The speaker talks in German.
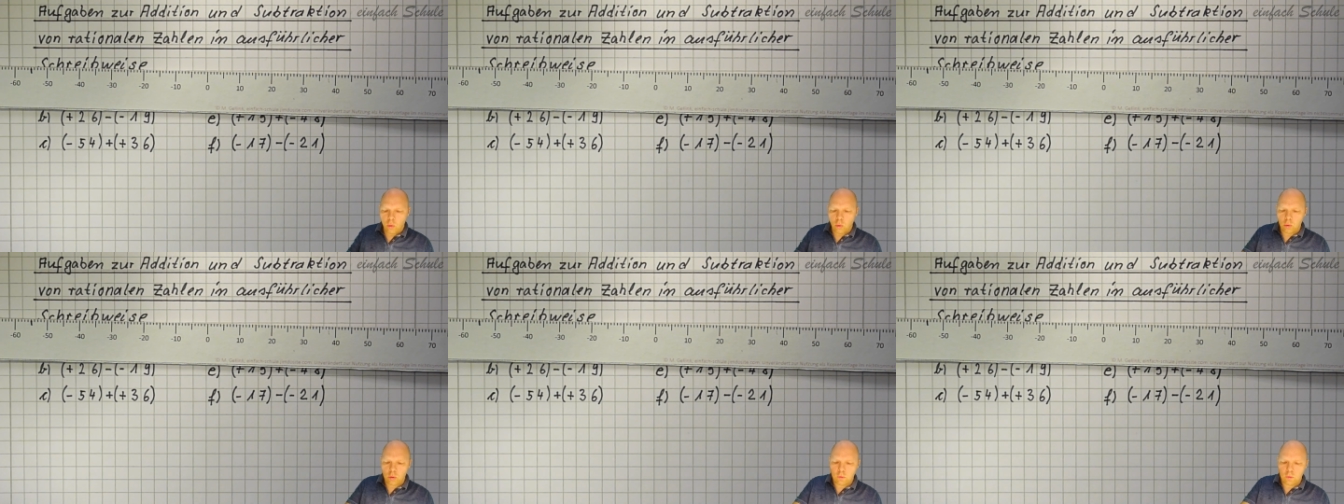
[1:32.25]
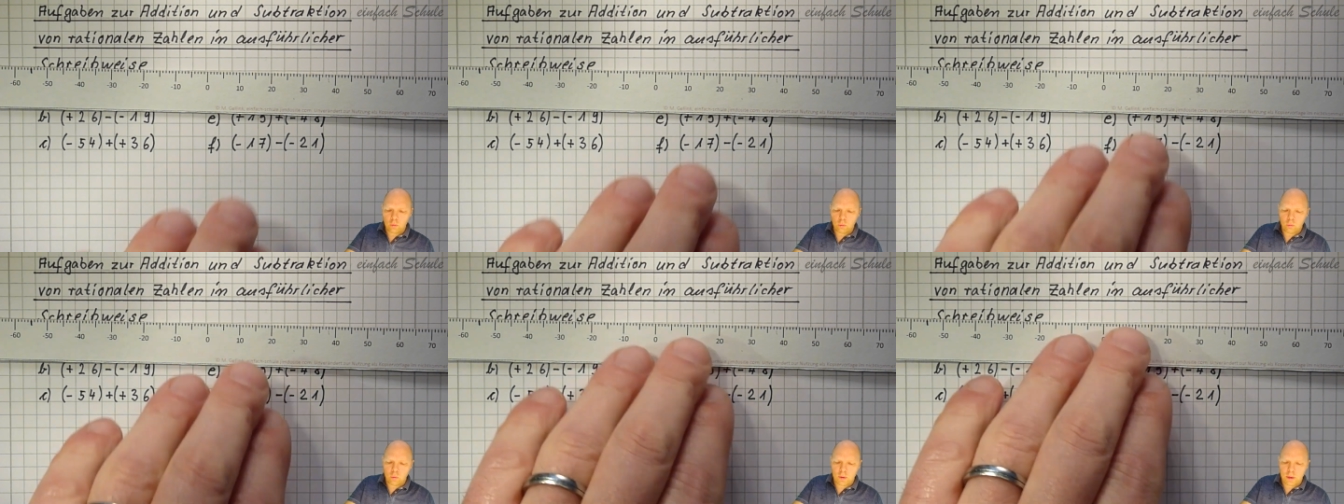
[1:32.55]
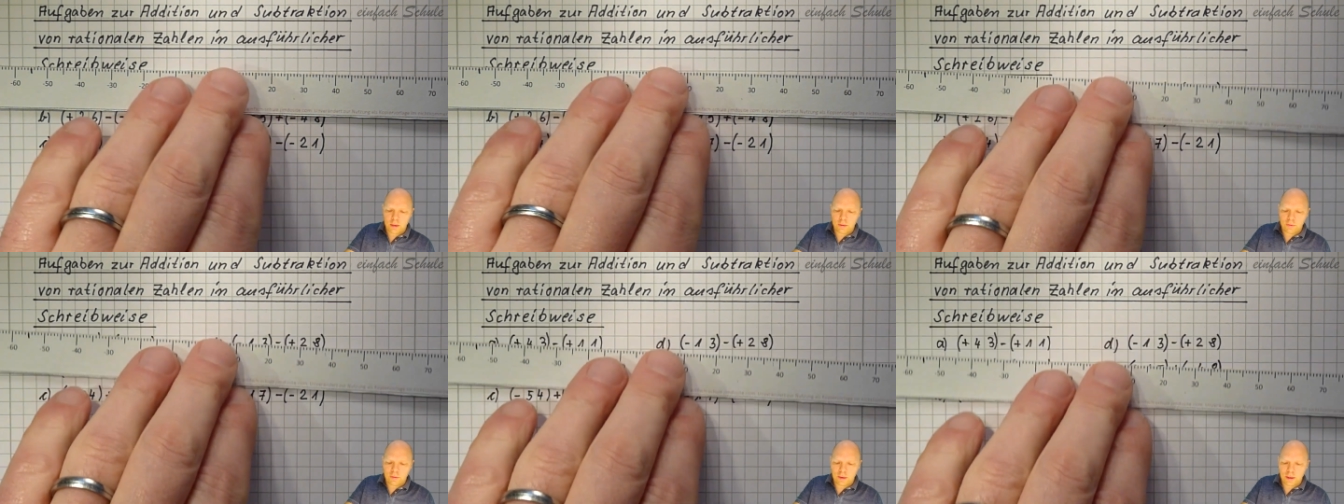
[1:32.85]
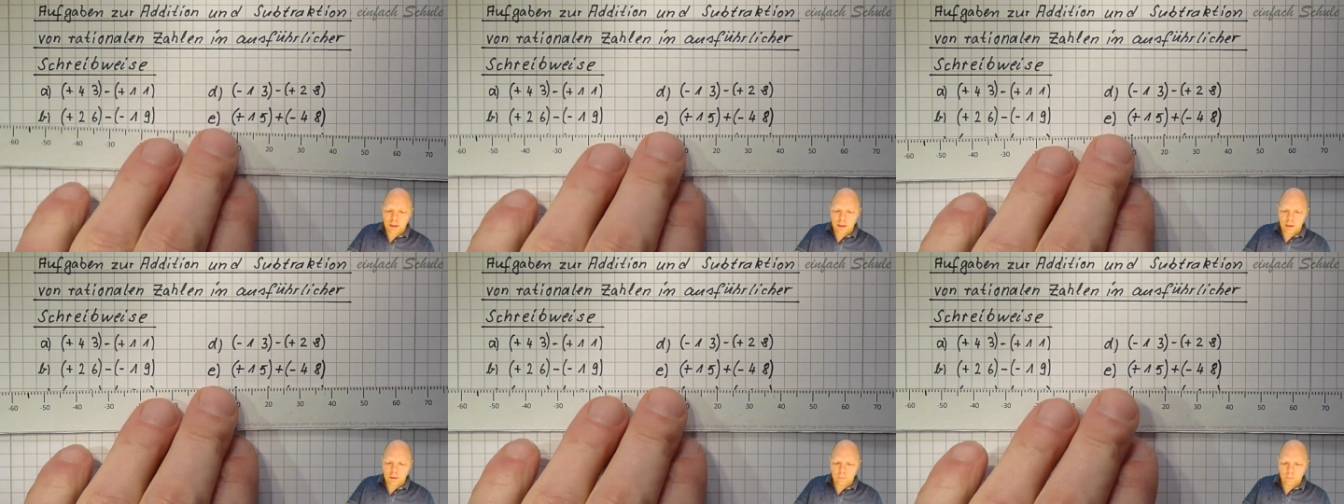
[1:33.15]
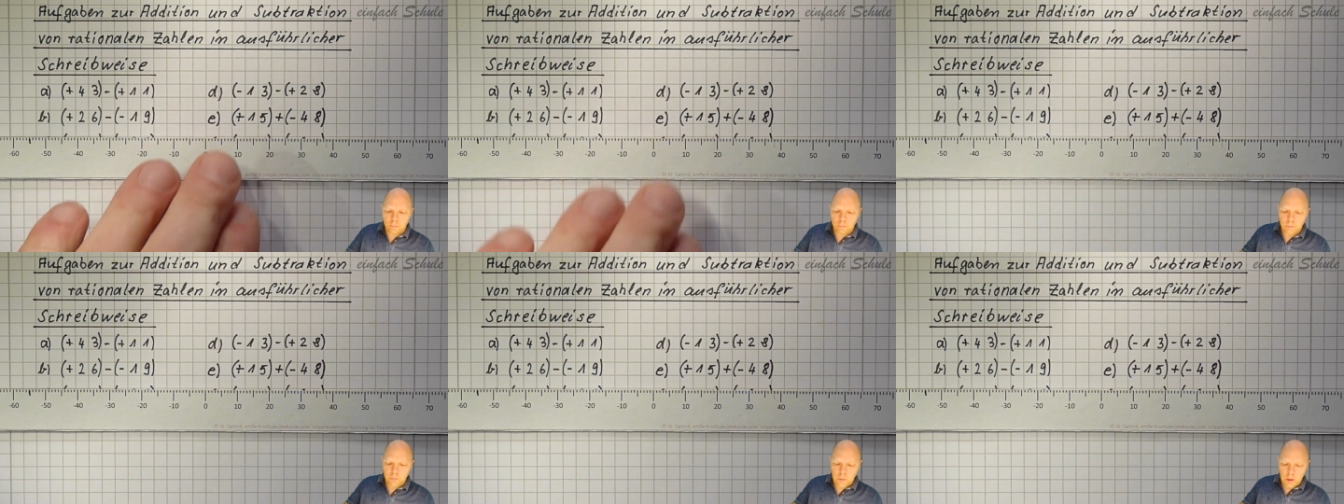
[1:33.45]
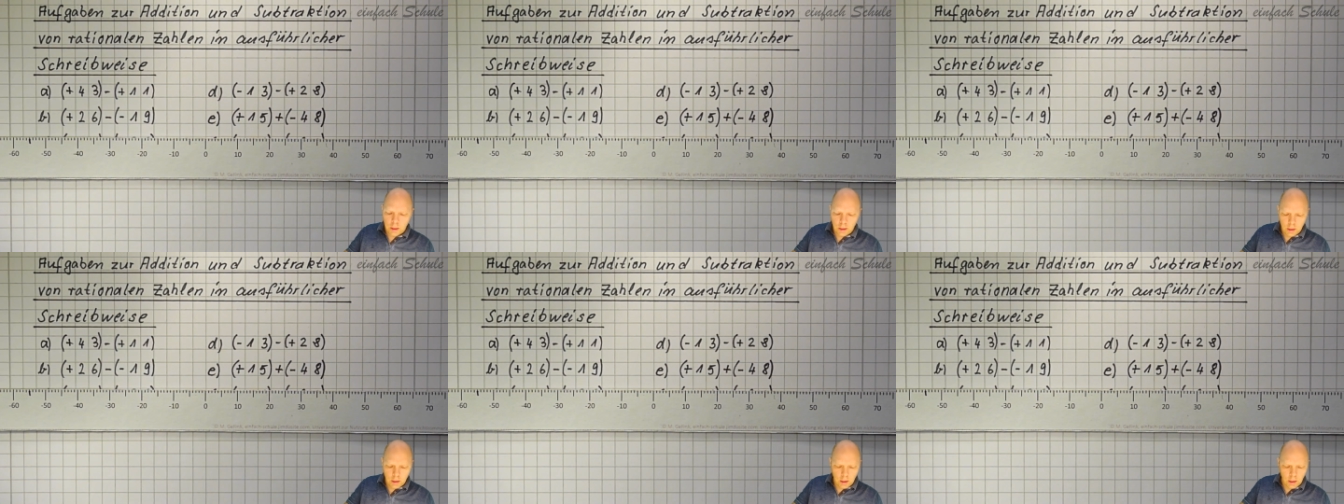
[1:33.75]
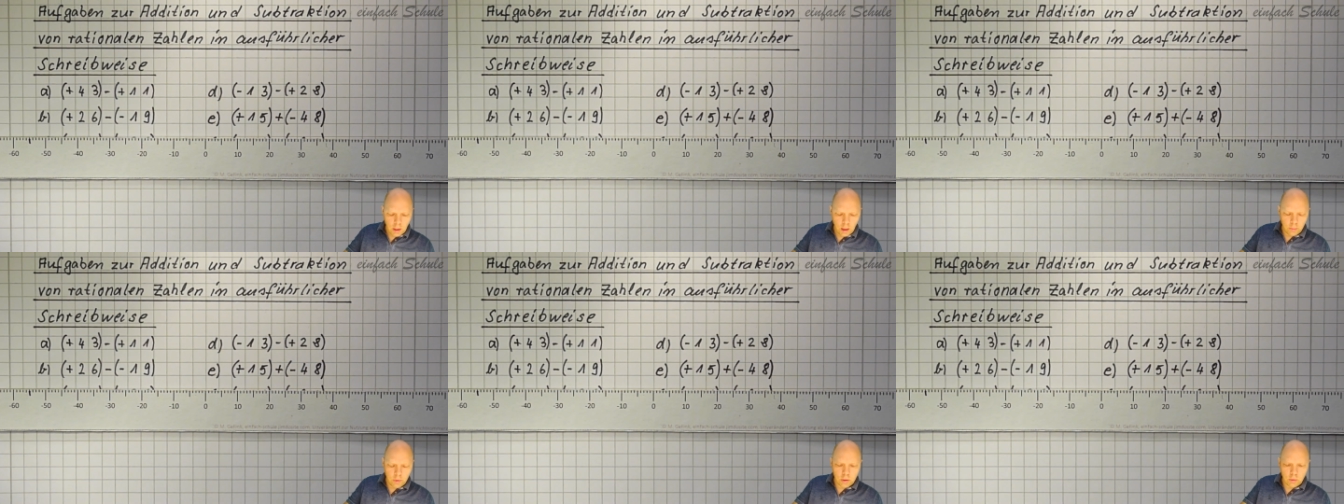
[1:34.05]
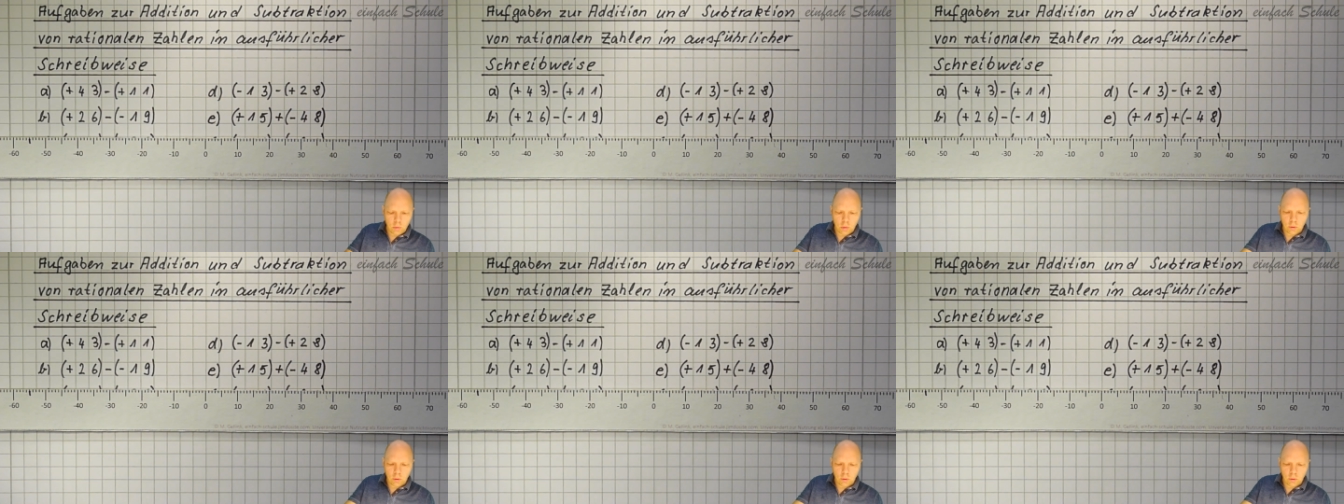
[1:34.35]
Und zusätzlich habe ich